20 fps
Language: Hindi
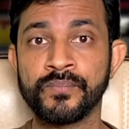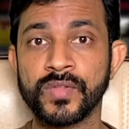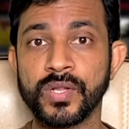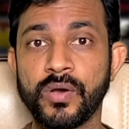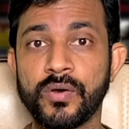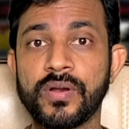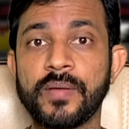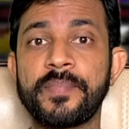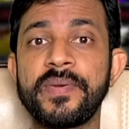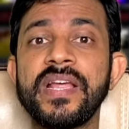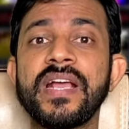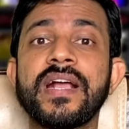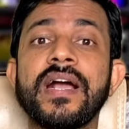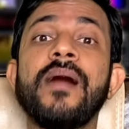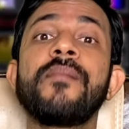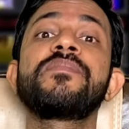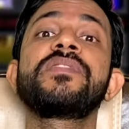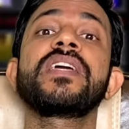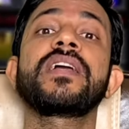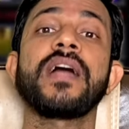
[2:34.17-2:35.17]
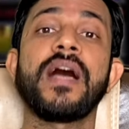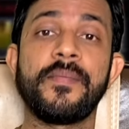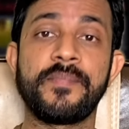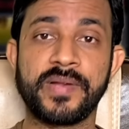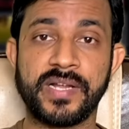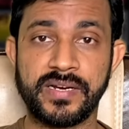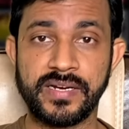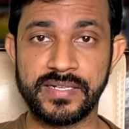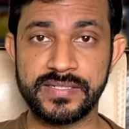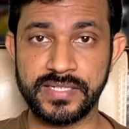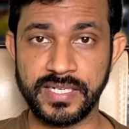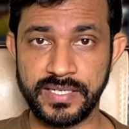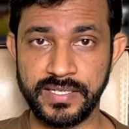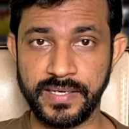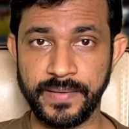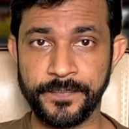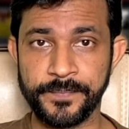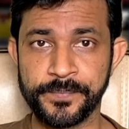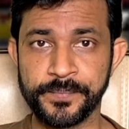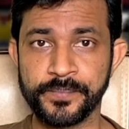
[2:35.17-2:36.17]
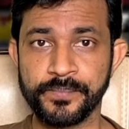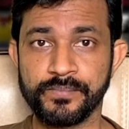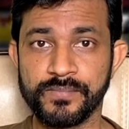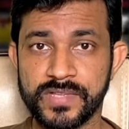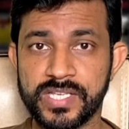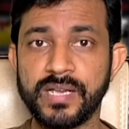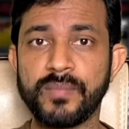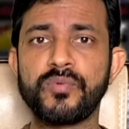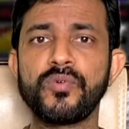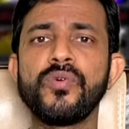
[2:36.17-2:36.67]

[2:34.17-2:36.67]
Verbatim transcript: और अपने काम से काम रखना चाहिए जब